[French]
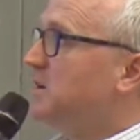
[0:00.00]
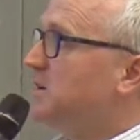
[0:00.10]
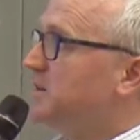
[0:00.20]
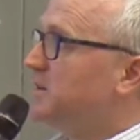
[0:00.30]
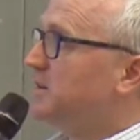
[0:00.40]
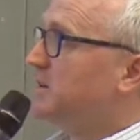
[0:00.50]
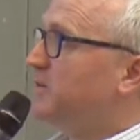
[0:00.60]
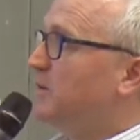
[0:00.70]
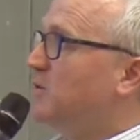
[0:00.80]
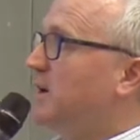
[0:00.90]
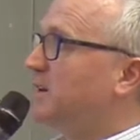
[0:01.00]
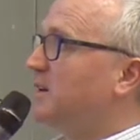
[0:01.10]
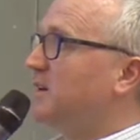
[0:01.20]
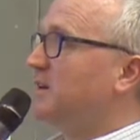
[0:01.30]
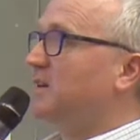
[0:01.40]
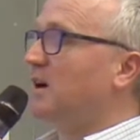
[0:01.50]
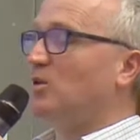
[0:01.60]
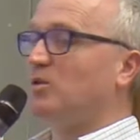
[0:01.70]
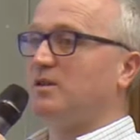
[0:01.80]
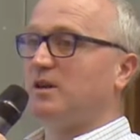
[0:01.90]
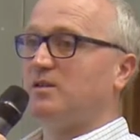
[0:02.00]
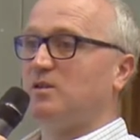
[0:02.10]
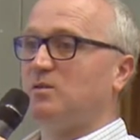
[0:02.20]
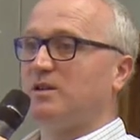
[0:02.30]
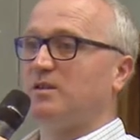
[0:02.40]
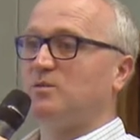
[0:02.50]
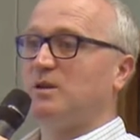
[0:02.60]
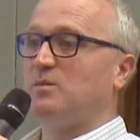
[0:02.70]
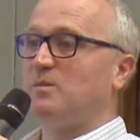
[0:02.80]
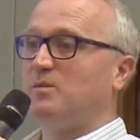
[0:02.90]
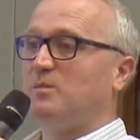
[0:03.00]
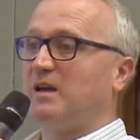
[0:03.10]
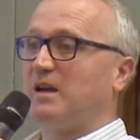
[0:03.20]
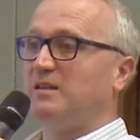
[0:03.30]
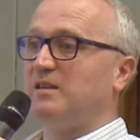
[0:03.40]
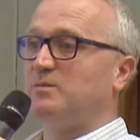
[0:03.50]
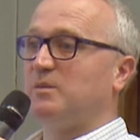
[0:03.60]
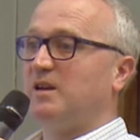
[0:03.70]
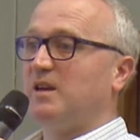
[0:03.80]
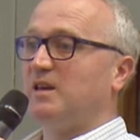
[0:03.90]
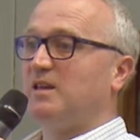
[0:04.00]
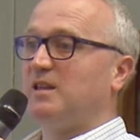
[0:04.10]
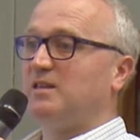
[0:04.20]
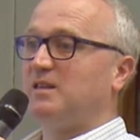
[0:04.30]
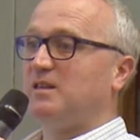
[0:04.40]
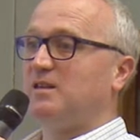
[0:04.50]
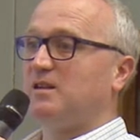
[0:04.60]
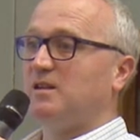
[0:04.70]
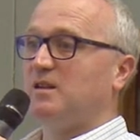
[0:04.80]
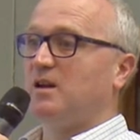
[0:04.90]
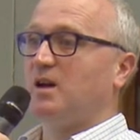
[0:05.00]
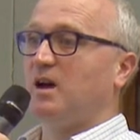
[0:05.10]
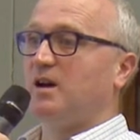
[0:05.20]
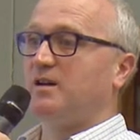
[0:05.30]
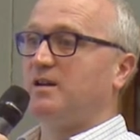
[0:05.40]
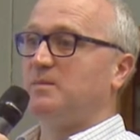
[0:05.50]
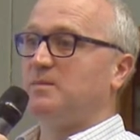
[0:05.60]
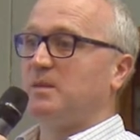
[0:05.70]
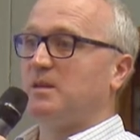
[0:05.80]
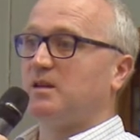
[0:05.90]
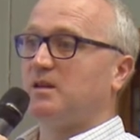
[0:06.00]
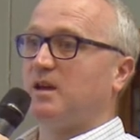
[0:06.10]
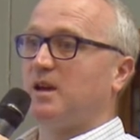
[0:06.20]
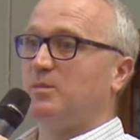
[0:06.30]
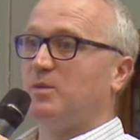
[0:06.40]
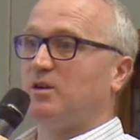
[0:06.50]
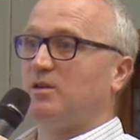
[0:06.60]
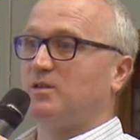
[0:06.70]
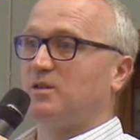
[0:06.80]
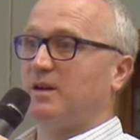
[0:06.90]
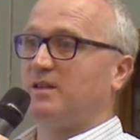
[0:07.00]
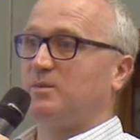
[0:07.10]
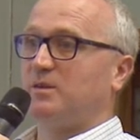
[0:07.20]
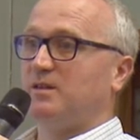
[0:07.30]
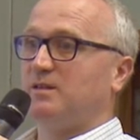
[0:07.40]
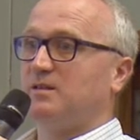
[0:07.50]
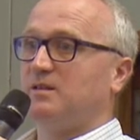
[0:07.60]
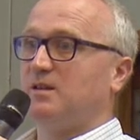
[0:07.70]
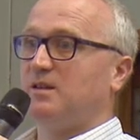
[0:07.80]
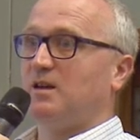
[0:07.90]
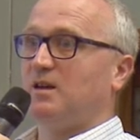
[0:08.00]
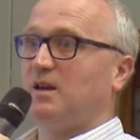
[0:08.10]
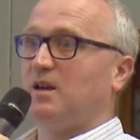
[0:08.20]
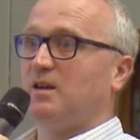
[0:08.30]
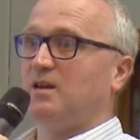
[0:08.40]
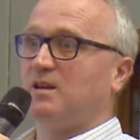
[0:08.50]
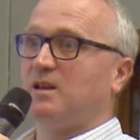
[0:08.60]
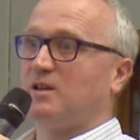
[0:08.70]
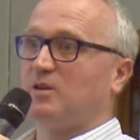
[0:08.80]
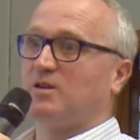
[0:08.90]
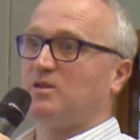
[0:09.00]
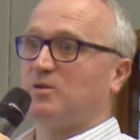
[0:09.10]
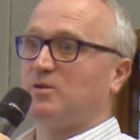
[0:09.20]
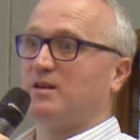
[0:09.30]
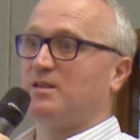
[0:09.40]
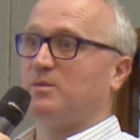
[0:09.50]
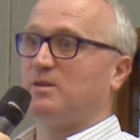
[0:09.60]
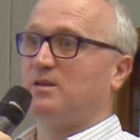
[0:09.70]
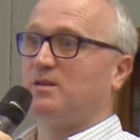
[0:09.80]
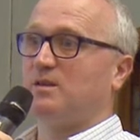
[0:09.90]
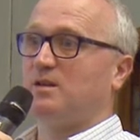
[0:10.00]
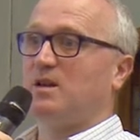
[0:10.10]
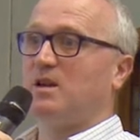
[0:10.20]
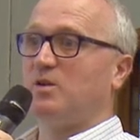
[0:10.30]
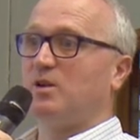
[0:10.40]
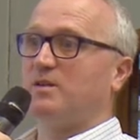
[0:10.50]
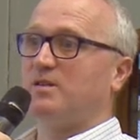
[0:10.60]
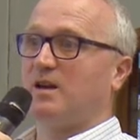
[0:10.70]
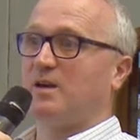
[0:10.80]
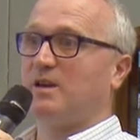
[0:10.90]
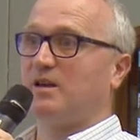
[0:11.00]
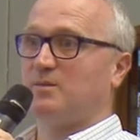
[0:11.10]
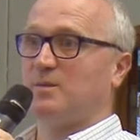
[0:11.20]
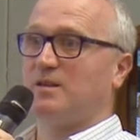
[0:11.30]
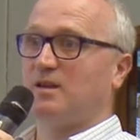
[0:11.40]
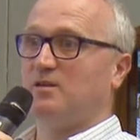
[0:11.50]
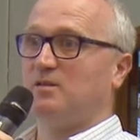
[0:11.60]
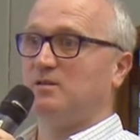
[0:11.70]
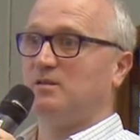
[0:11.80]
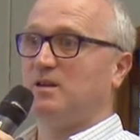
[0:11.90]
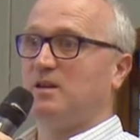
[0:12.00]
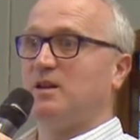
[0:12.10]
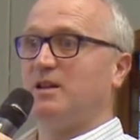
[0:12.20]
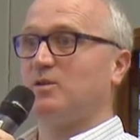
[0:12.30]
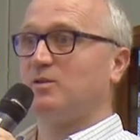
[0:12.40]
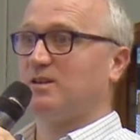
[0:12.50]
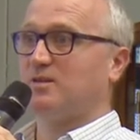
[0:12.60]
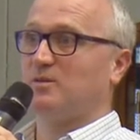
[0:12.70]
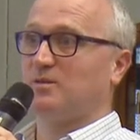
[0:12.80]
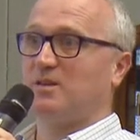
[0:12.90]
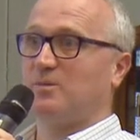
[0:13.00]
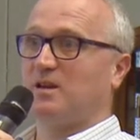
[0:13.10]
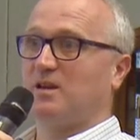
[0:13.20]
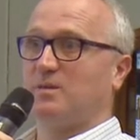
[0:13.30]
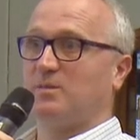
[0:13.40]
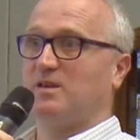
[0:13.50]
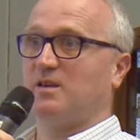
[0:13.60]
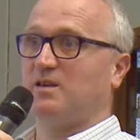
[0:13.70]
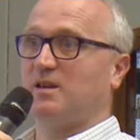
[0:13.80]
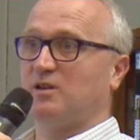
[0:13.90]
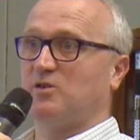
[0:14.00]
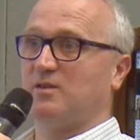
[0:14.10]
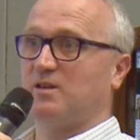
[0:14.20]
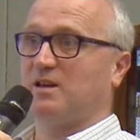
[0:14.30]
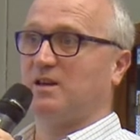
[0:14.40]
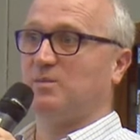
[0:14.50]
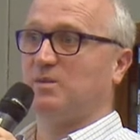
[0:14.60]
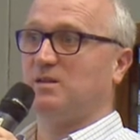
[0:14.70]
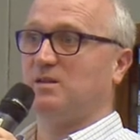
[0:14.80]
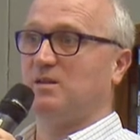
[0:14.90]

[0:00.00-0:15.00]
il faut voir qu'il n'y a aucune raison que ce soit les mêmes mécanismes qui décident quels blocs sont acceptés et quelles transactions sont acceptées. Les blocs, c'est un mécanisme assez lent. Les transactions, c'est quelque chose de très rapide.